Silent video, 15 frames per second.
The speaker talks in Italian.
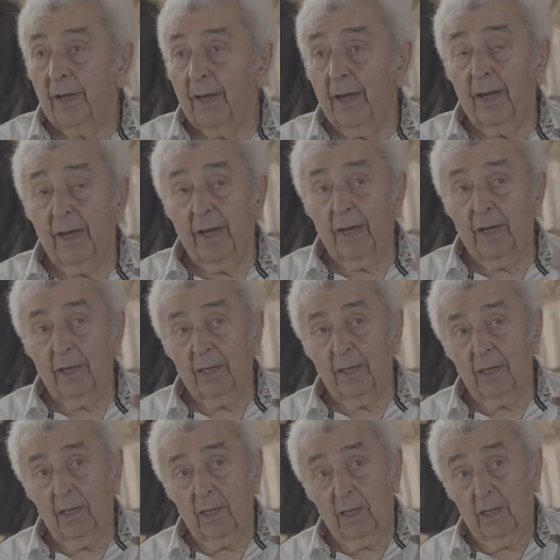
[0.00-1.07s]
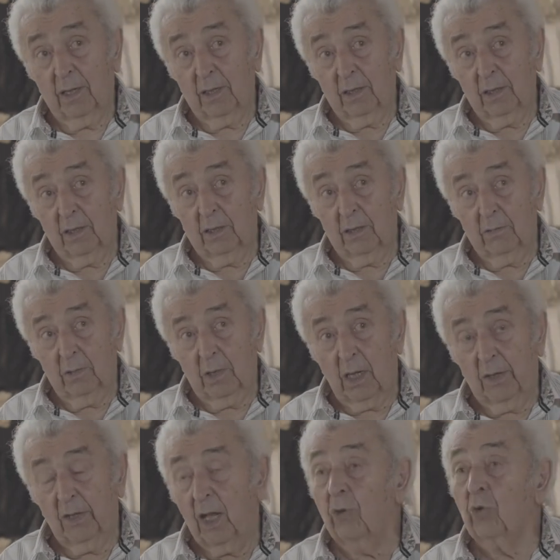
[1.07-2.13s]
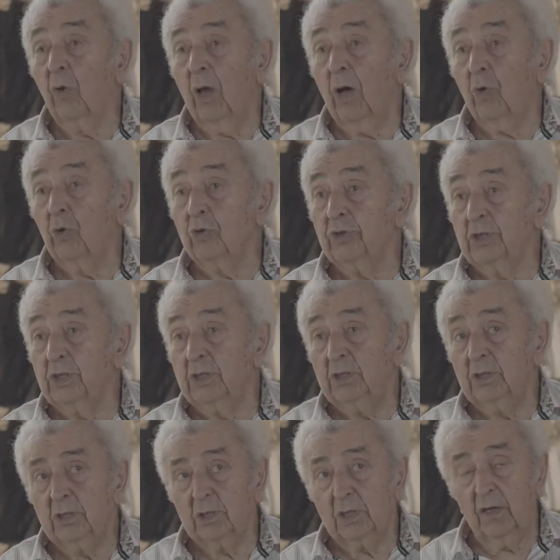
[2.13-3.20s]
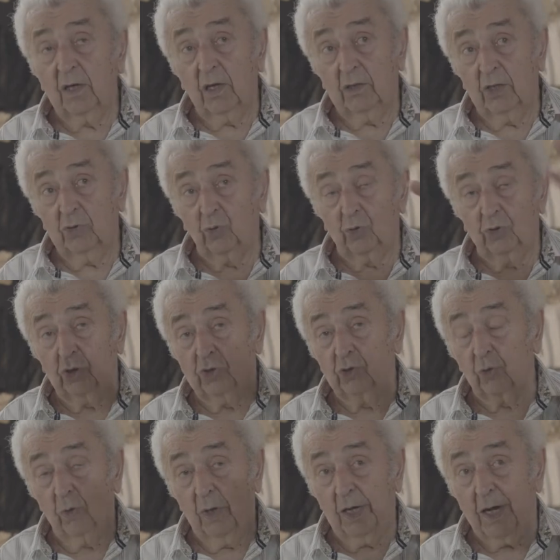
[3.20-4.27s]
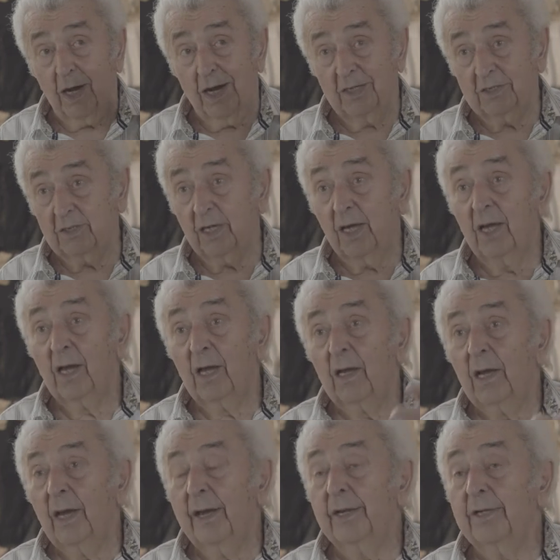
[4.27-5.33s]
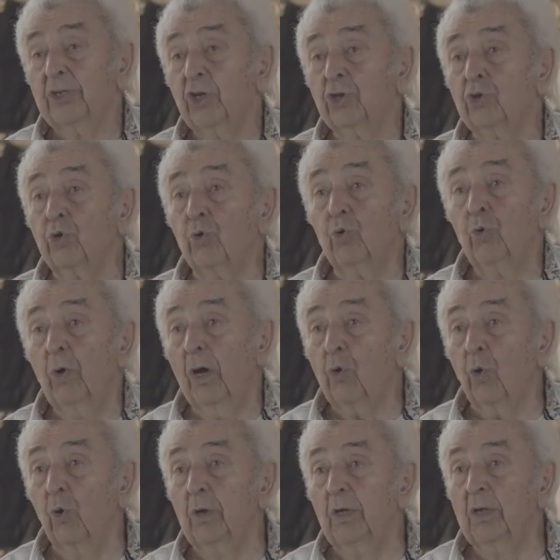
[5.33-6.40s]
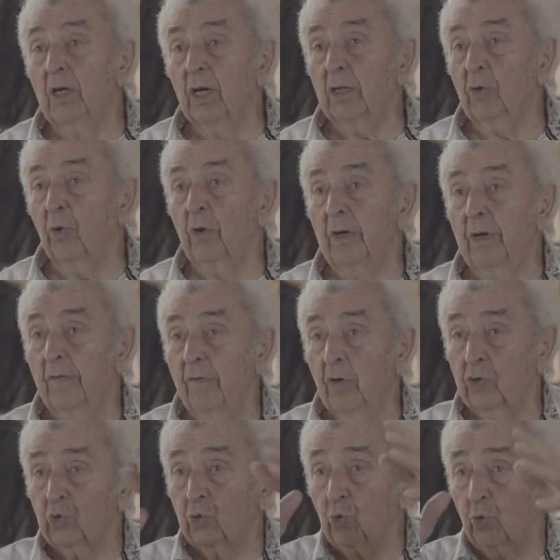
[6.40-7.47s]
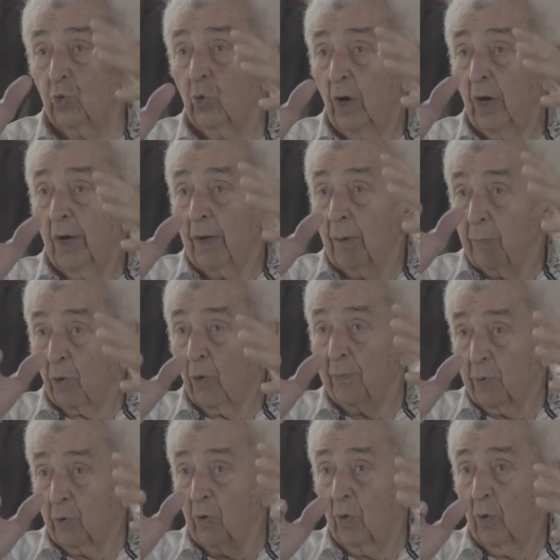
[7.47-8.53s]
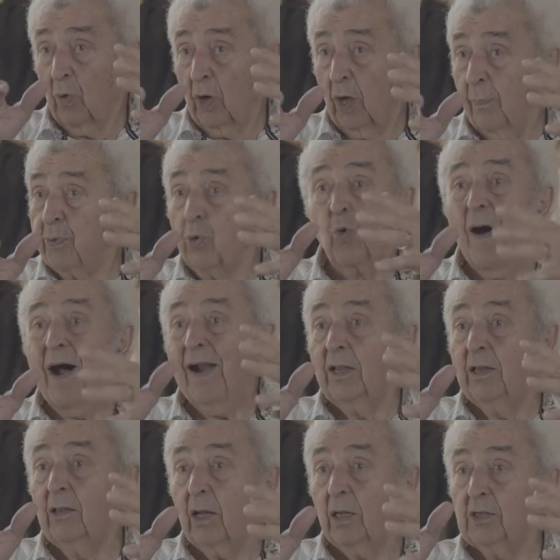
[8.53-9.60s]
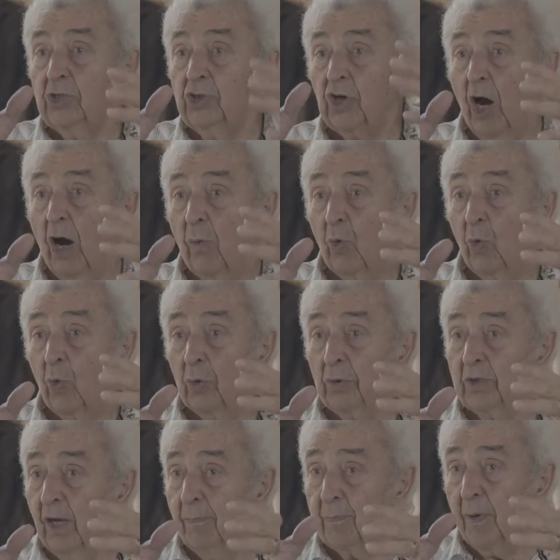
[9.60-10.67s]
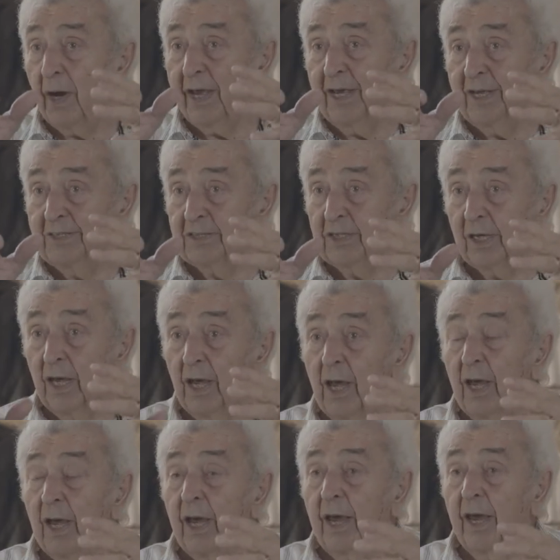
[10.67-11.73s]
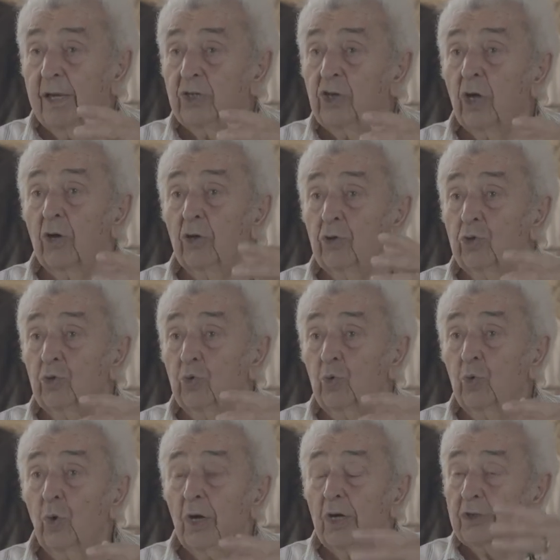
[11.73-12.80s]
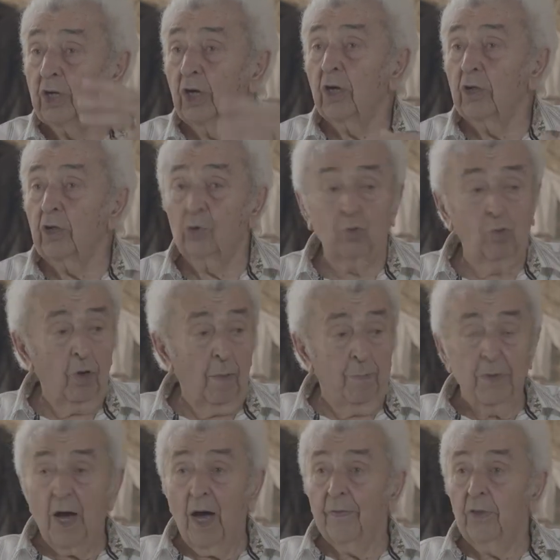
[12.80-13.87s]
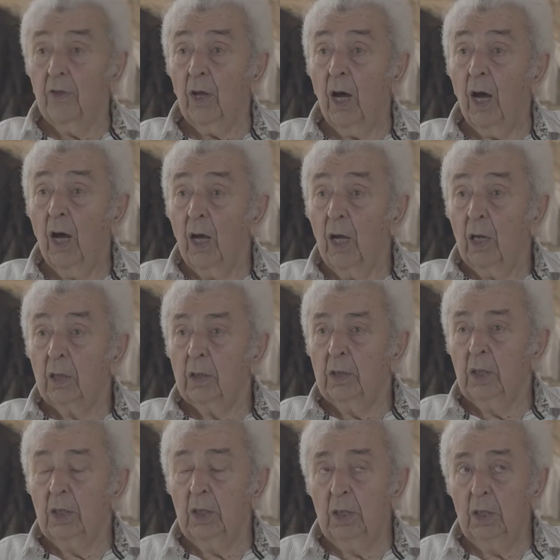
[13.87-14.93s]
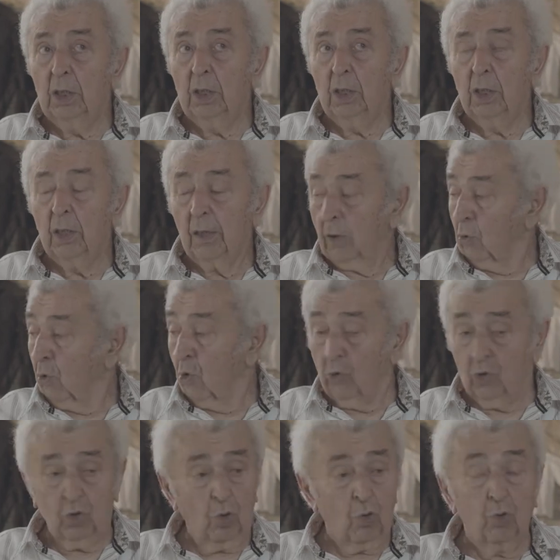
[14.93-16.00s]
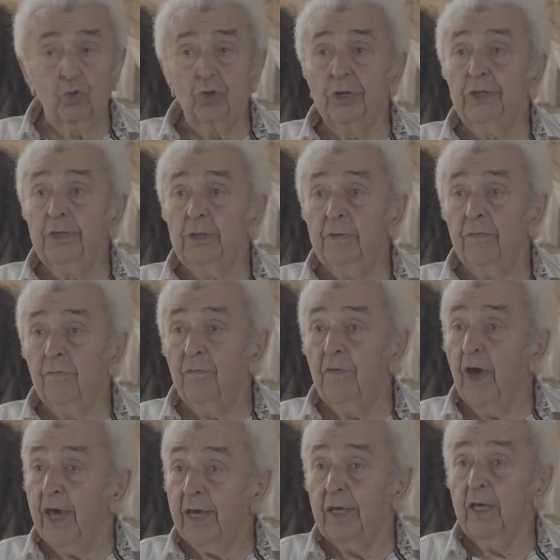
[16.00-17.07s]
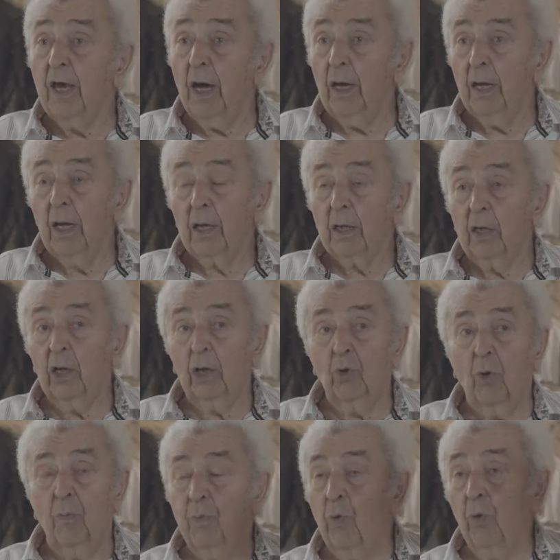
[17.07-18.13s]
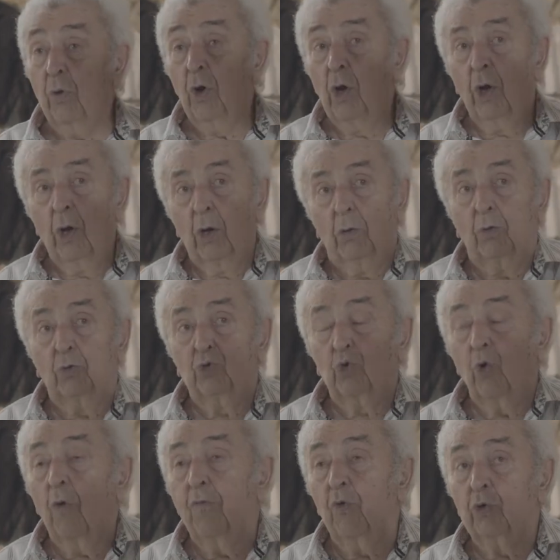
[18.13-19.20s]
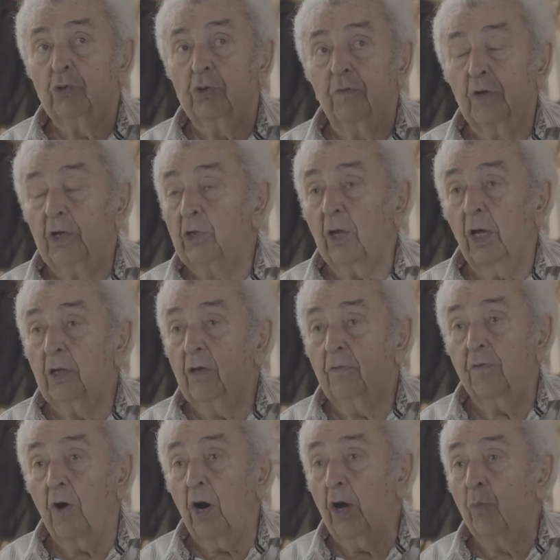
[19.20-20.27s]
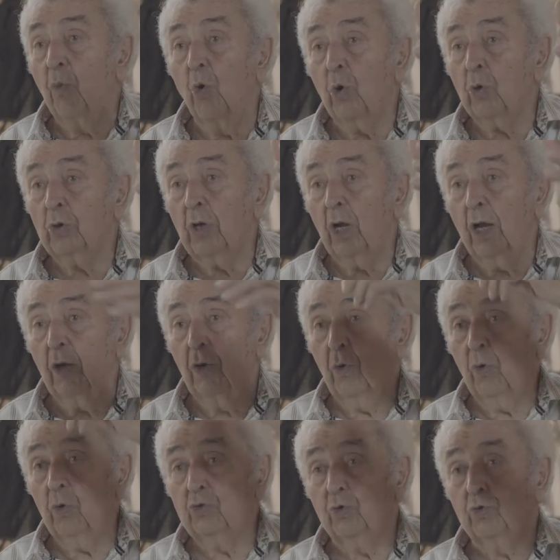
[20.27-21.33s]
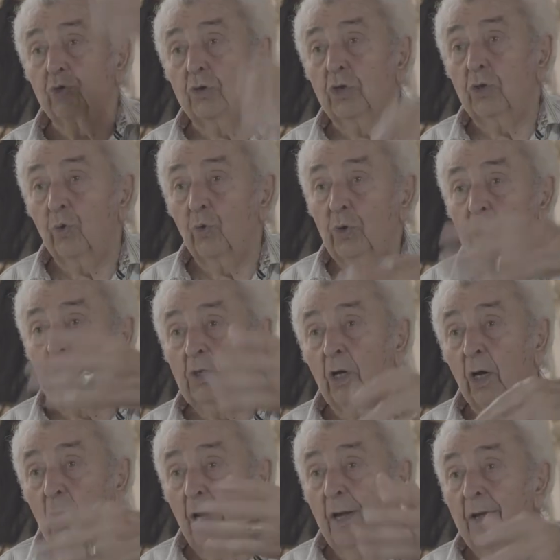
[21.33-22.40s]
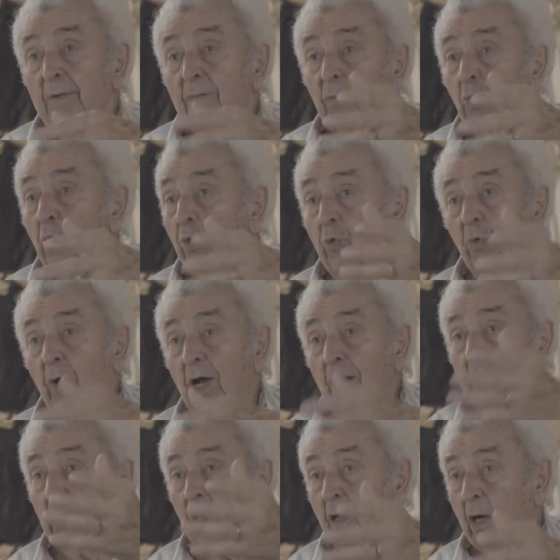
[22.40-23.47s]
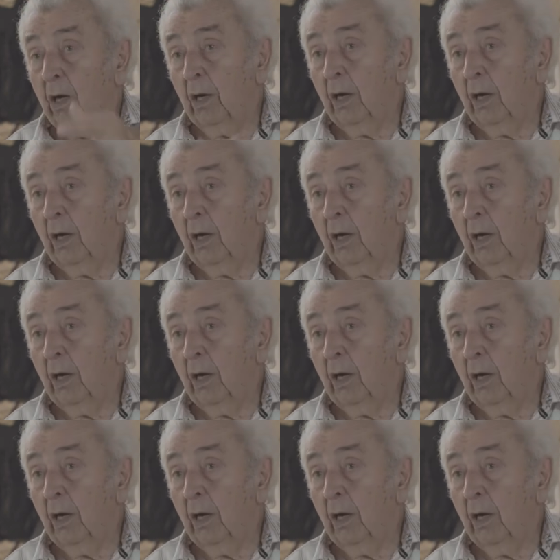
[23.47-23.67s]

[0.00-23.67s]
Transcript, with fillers: E eh, andando là così, e adesso ci sono le case, e c'è su la collina dove va su, proprio la più alta, diciamo, del paese, e c'era su, c'era dentro una pianta di, grossa così, vecchia, che dopo, non so, forse vent'anni fa è morta, l'hanno sostituita con un'altra